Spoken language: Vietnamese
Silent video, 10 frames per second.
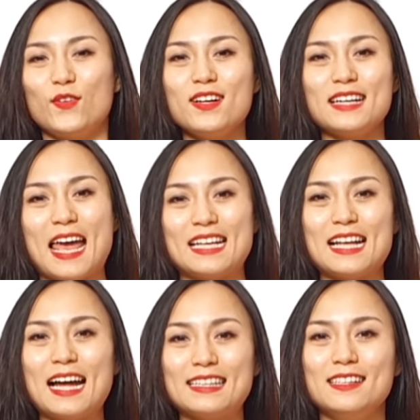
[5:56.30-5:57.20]
nó được đẻ
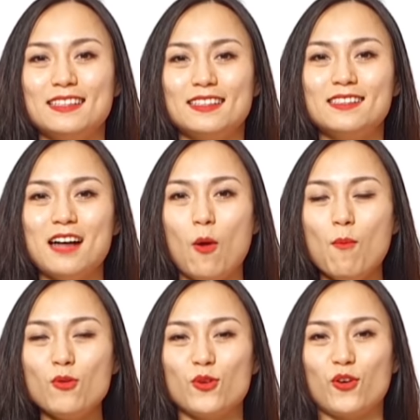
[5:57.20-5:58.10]
ra từ hậu
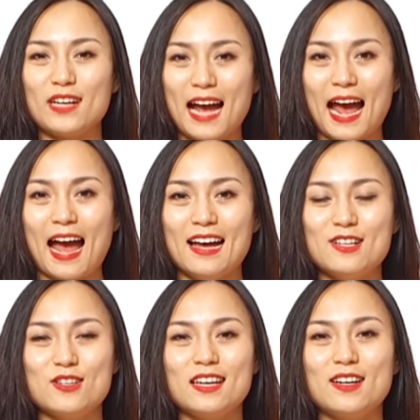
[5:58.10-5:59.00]
môn của con gà
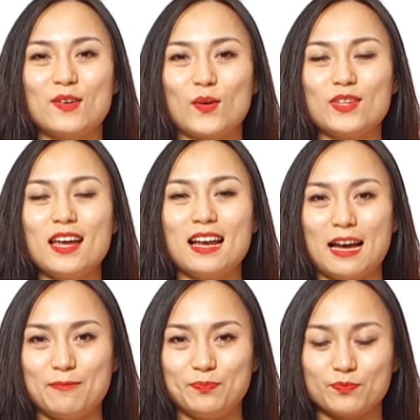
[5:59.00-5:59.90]
cho nên là có thể
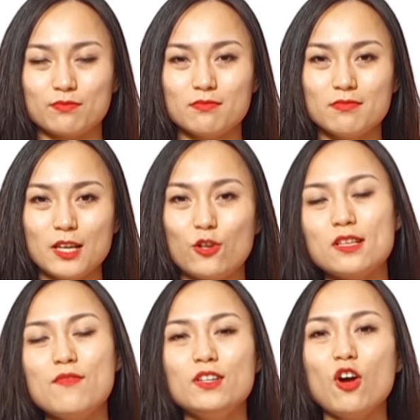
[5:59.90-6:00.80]
là nó
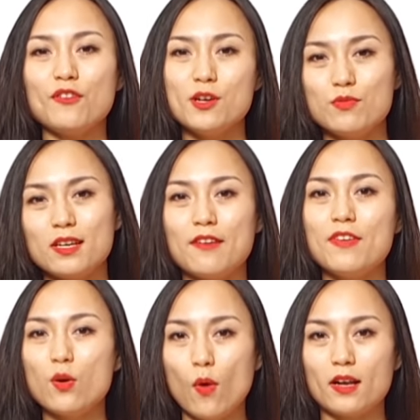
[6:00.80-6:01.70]
sẽ vẫn còn nhiều những cái
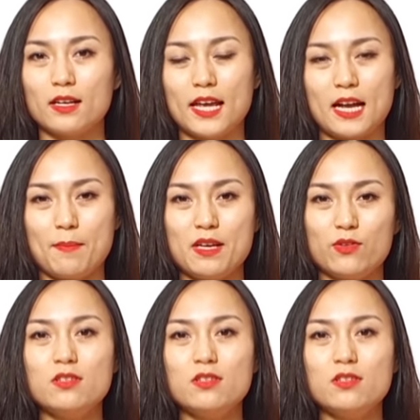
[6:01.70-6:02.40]
vi khuẩn kể cả mình có